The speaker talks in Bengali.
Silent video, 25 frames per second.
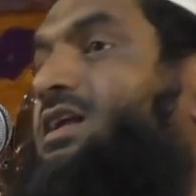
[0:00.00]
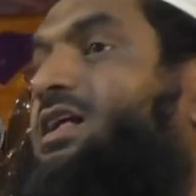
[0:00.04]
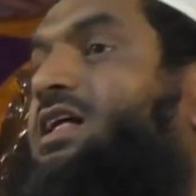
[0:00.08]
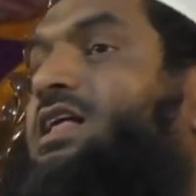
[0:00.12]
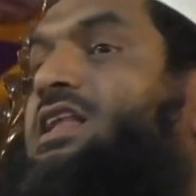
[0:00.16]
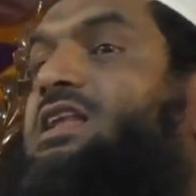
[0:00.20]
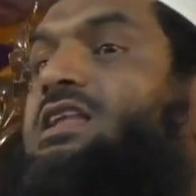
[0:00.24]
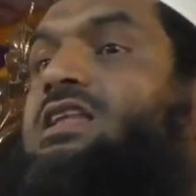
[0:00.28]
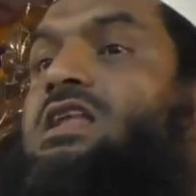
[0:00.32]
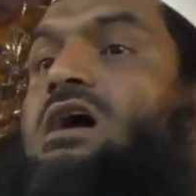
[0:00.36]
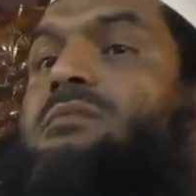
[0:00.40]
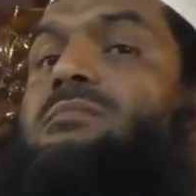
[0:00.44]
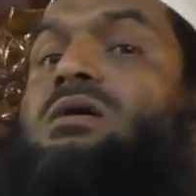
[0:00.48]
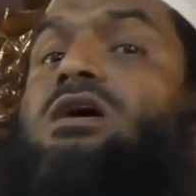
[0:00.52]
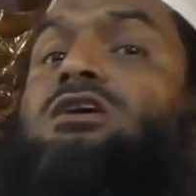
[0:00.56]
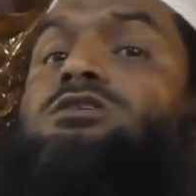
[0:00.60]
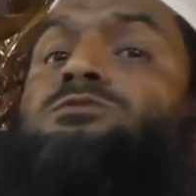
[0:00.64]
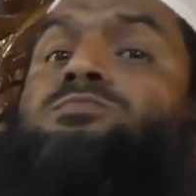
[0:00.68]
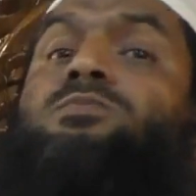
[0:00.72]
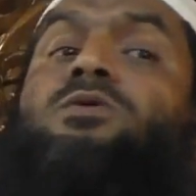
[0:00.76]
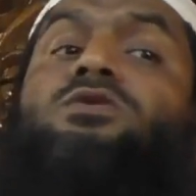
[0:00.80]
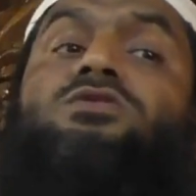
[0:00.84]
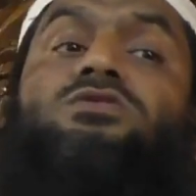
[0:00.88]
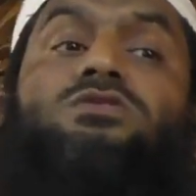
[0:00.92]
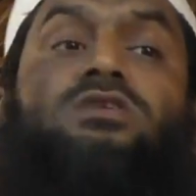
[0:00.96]
নামাজ
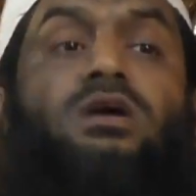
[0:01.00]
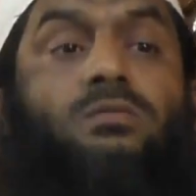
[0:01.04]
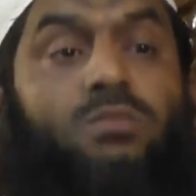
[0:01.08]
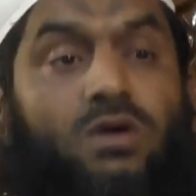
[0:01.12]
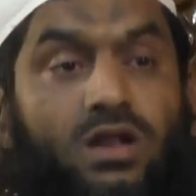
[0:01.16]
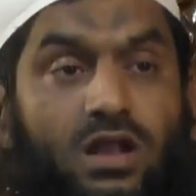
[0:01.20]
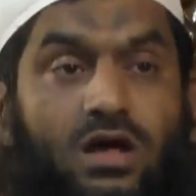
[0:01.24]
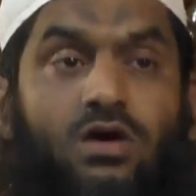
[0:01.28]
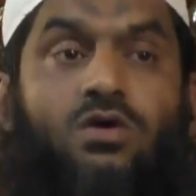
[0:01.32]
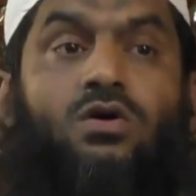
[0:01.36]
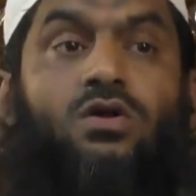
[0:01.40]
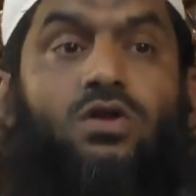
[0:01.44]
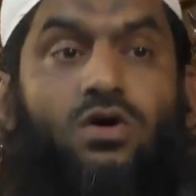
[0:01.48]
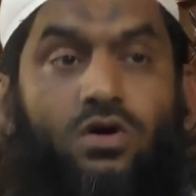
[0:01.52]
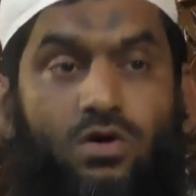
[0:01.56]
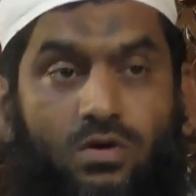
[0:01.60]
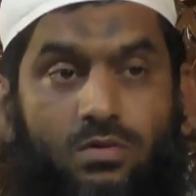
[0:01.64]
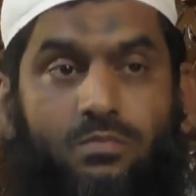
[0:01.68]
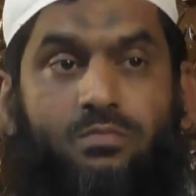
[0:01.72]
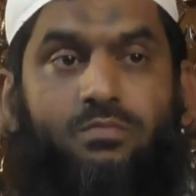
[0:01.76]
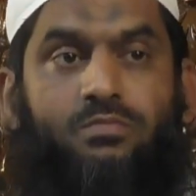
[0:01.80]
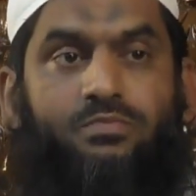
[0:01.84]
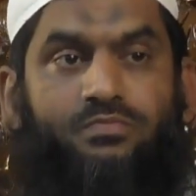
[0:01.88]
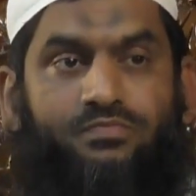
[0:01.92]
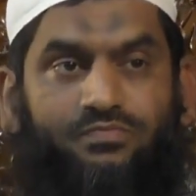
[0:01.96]
পড়তে বলা হলো
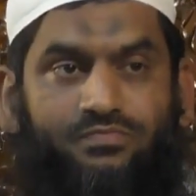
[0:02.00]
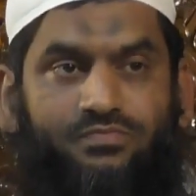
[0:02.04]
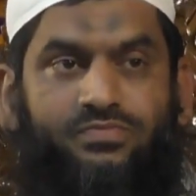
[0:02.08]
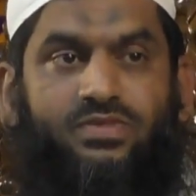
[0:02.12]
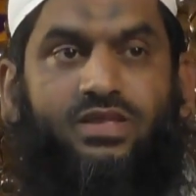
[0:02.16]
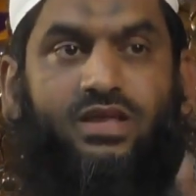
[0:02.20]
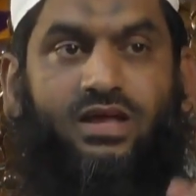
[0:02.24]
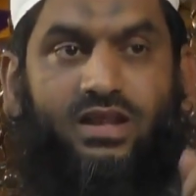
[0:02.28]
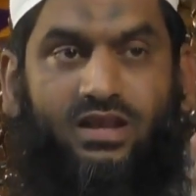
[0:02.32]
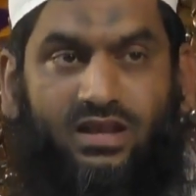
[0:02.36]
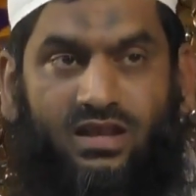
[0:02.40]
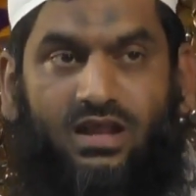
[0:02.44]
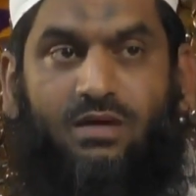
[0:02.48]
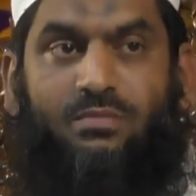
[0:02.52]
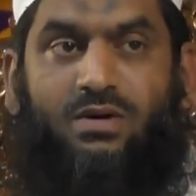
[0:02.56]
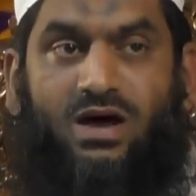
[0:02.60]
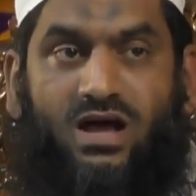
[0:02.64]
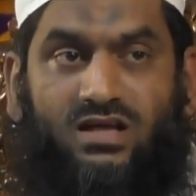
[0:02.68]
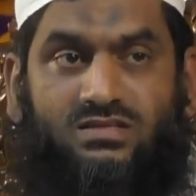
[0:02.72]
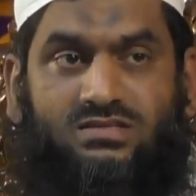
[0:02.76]
নামাজ